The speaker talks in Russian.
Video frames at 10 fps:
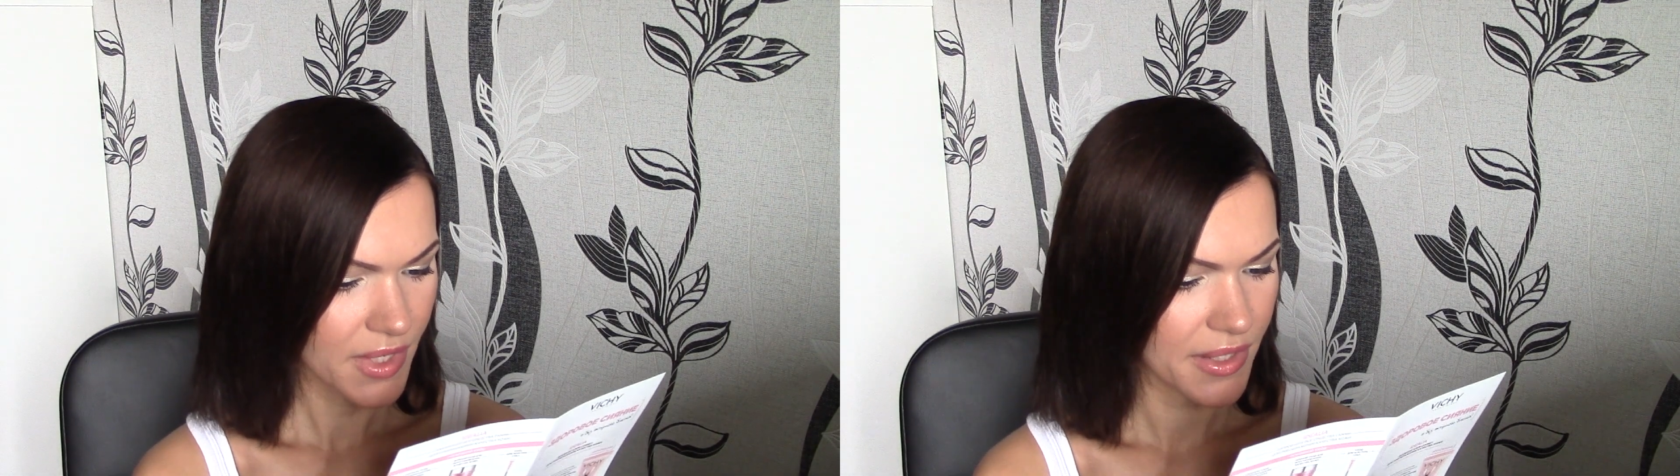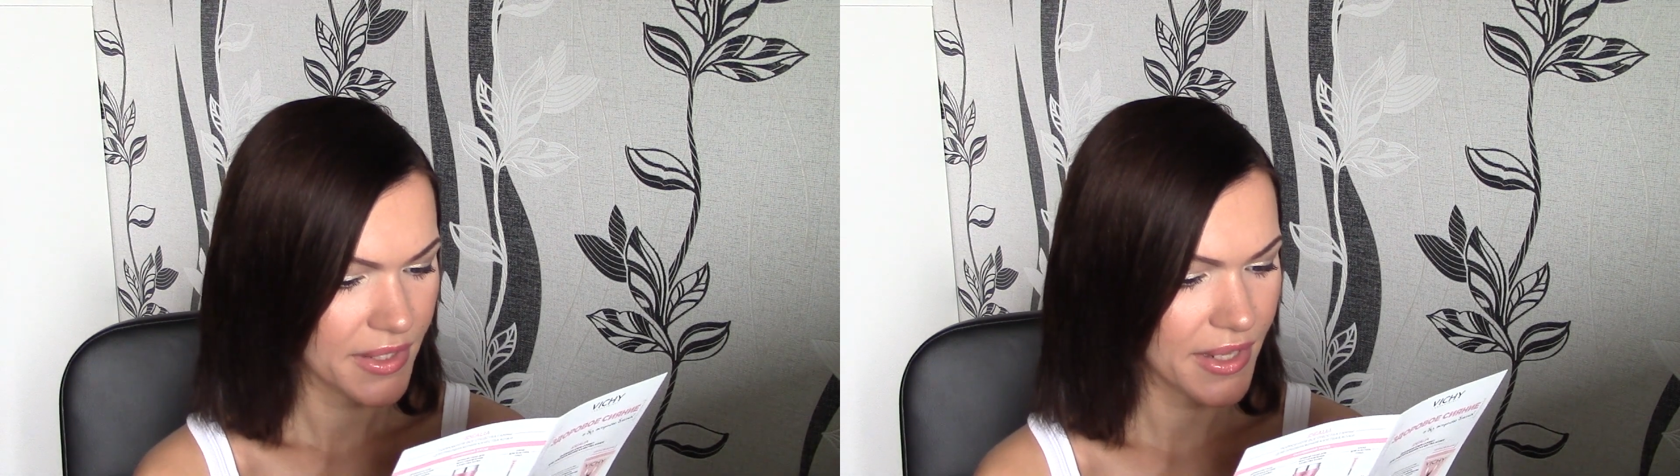
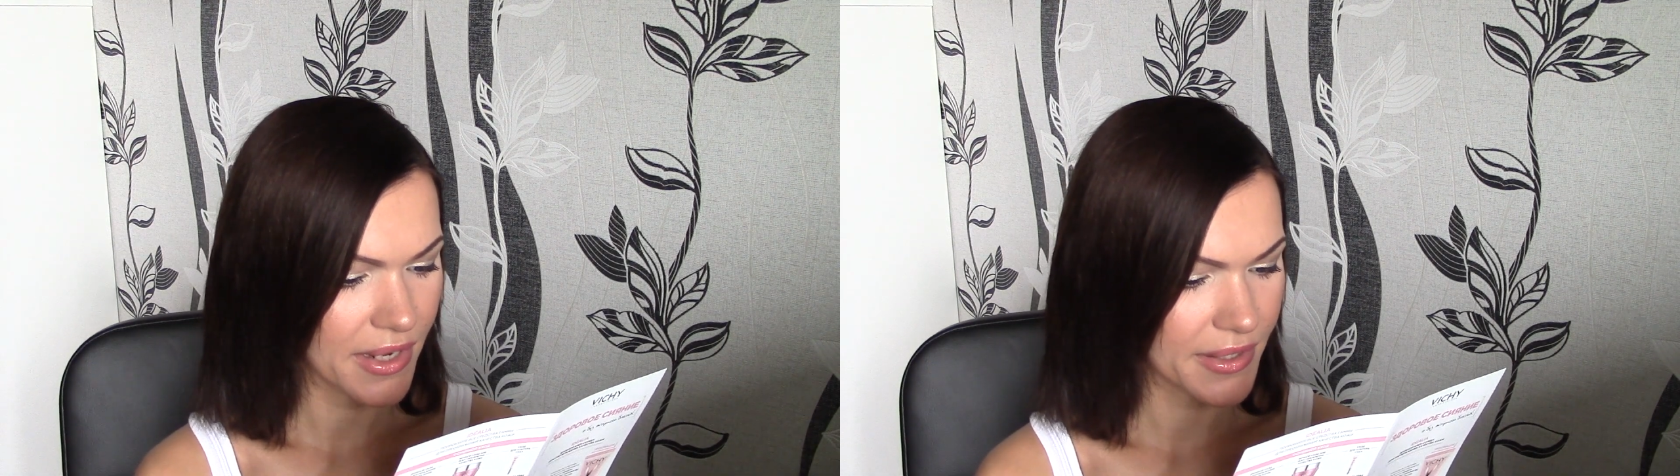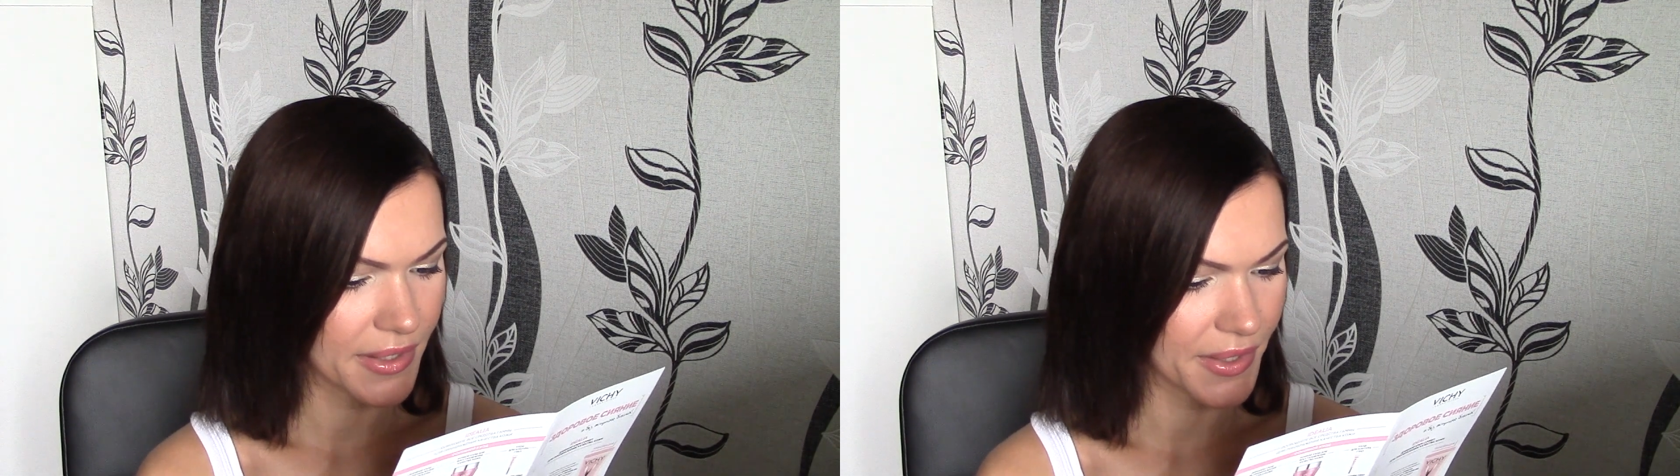
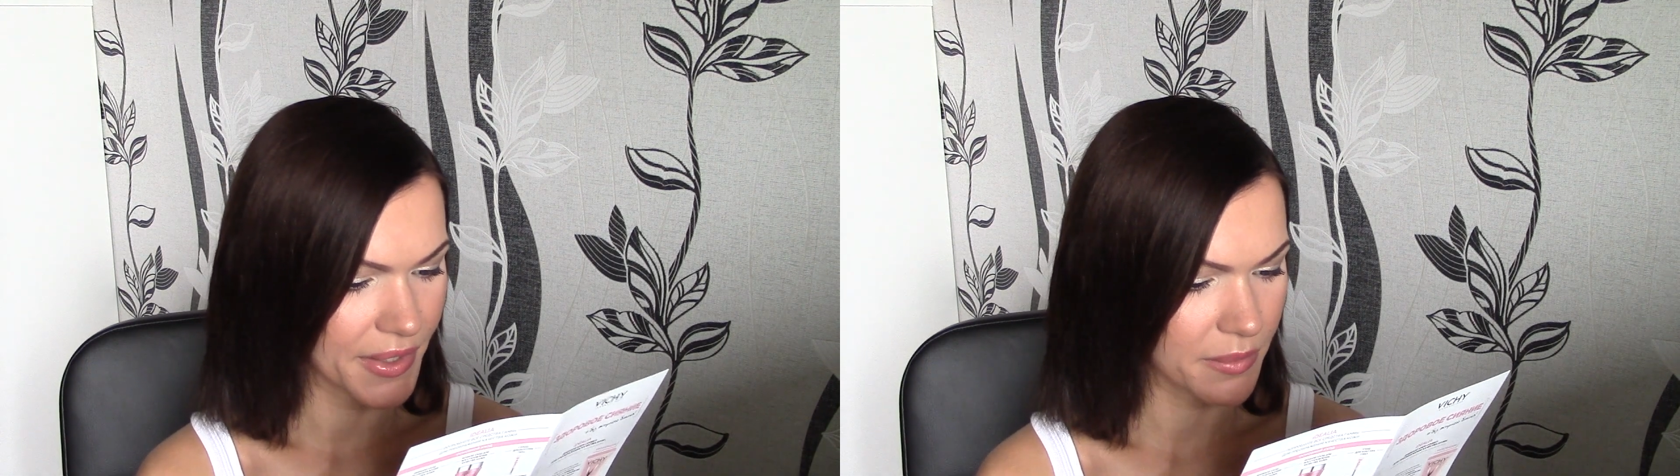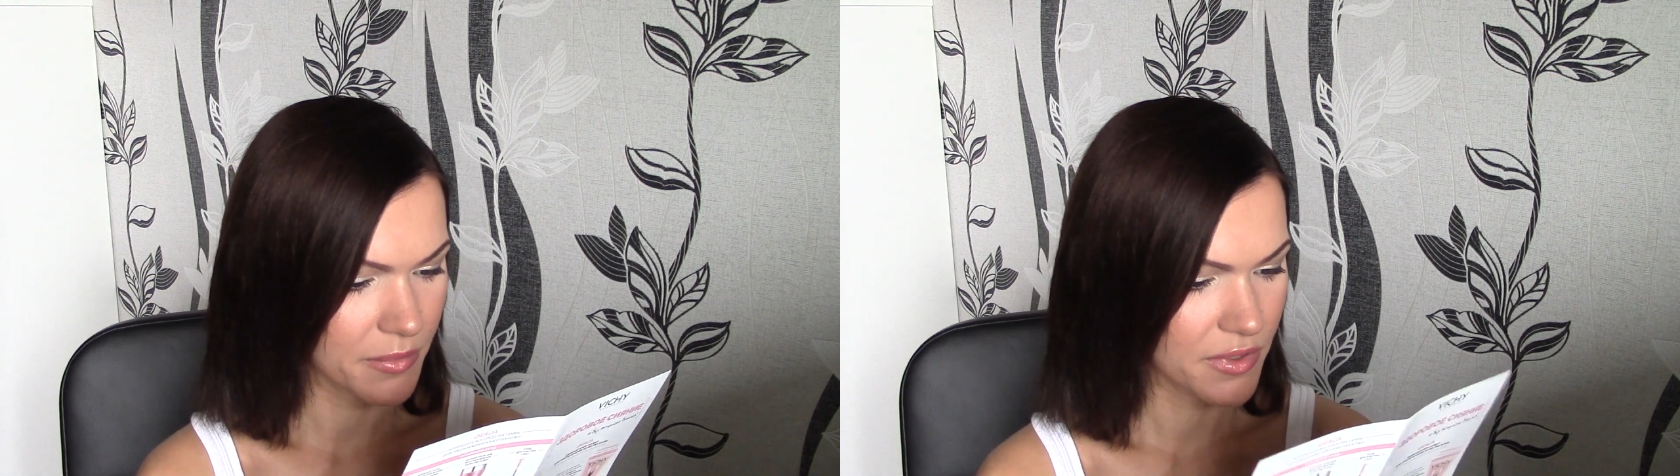
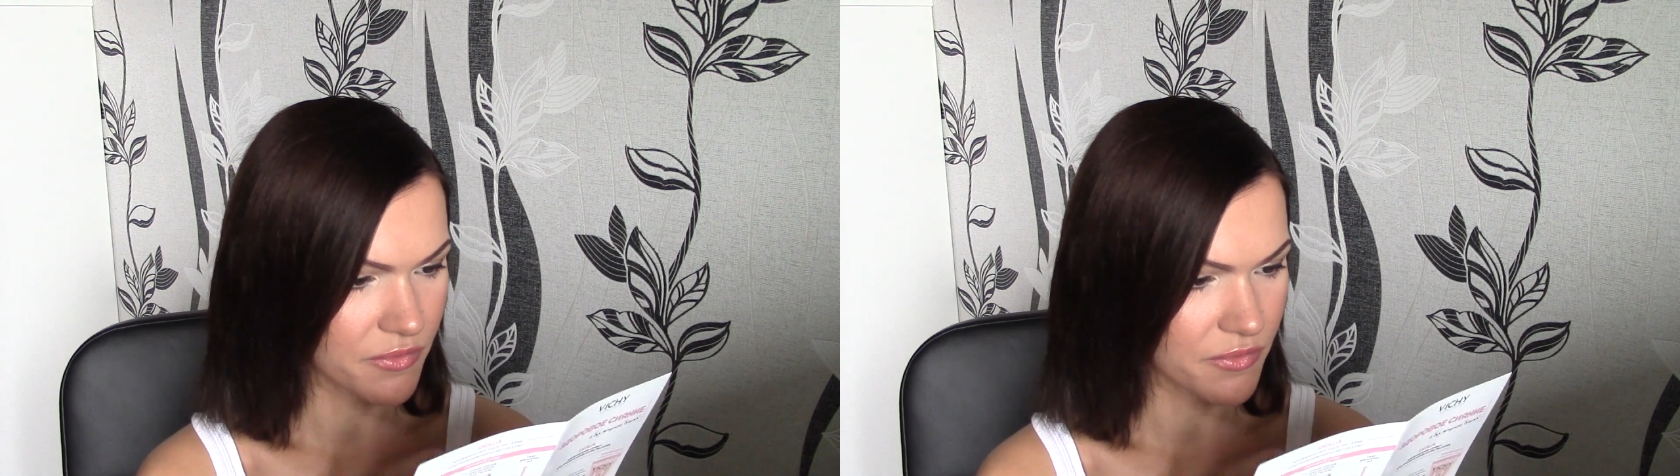гель-крем